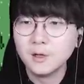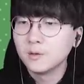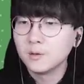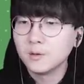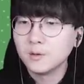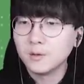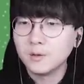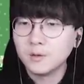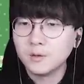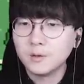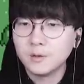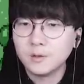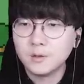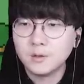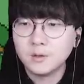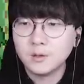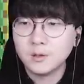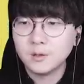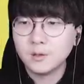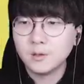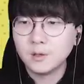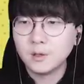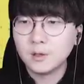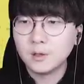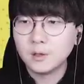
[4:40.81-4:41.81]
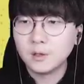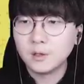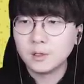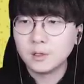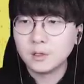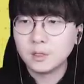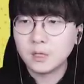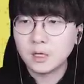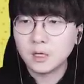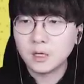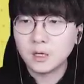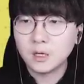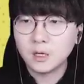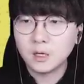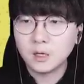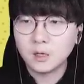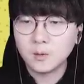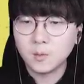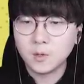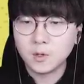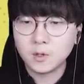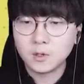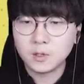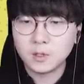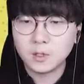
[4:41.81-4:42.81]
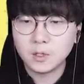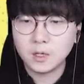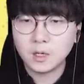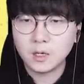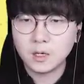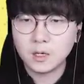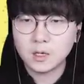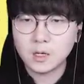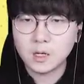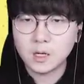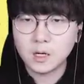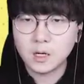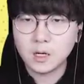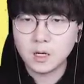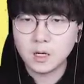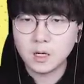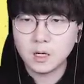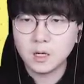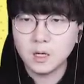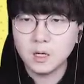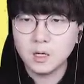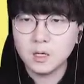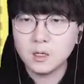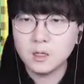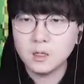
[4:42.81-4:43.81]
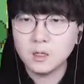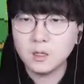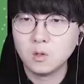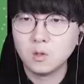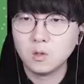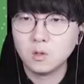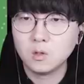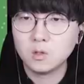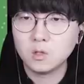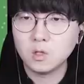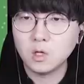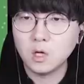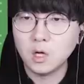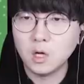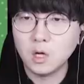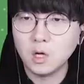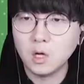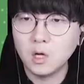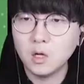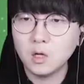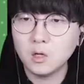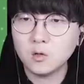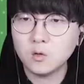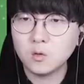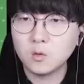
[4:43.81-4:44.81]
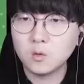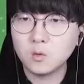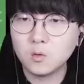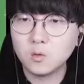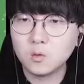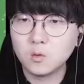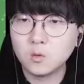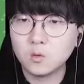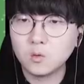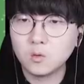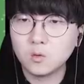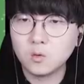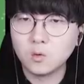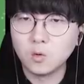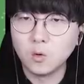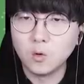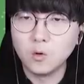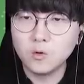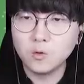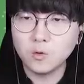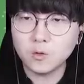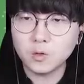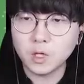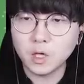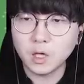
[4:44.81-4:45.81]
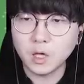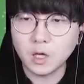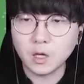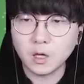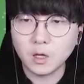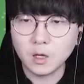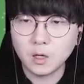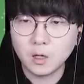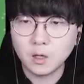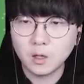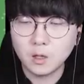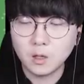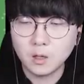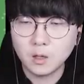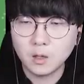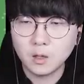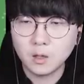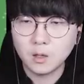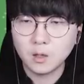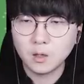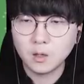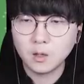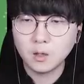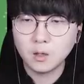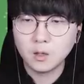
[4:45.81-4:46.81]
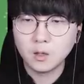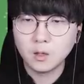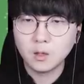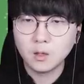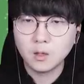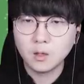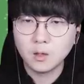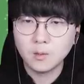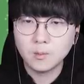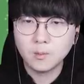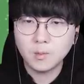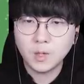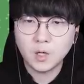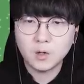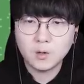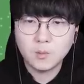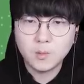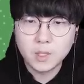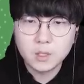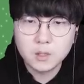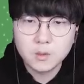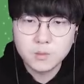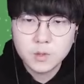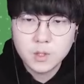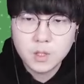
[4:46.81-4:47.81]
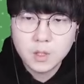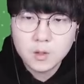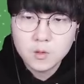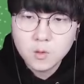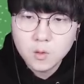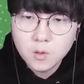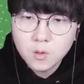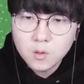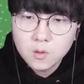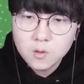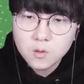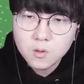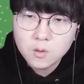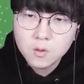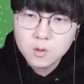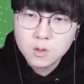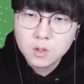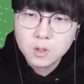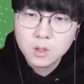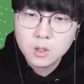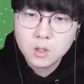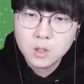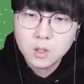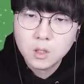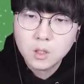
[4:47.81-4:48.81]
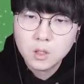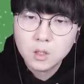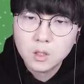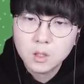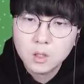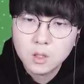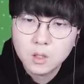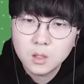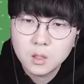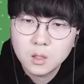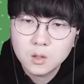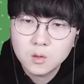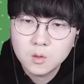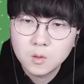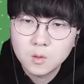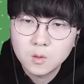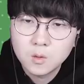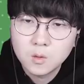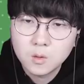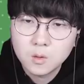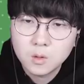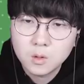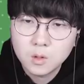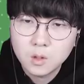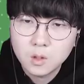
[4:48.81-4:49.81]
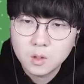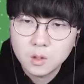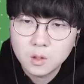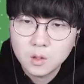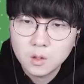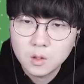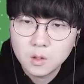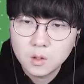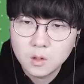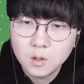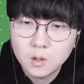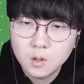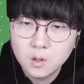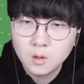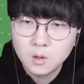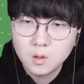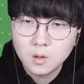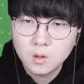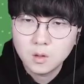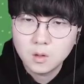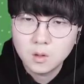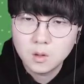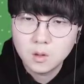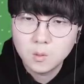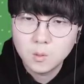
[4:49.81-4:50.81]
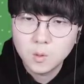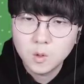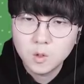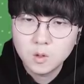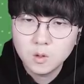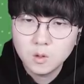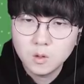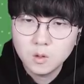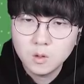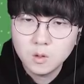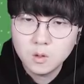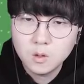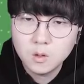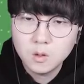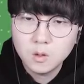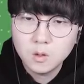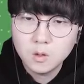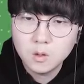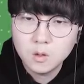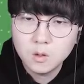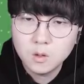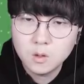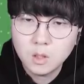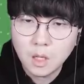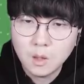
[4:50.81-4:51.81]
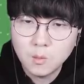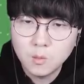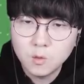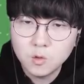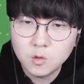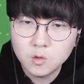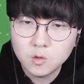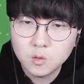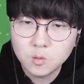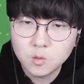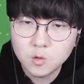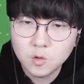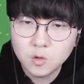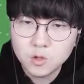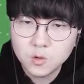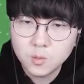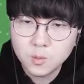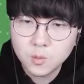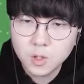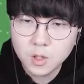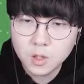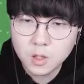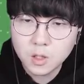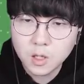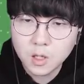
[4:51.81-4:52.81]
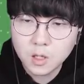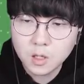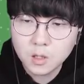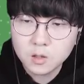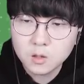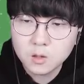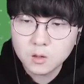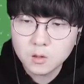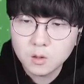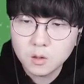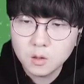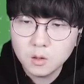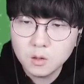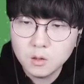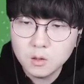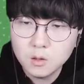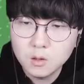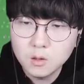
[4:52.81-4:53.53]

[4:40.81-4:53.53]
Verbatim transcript: 아 이제 뭐를 할까 자 돌도끼 바로 만듭시다 돌도끼가 돌도끼 이러면은 나무도 좀 더 쉽게 캐겠죠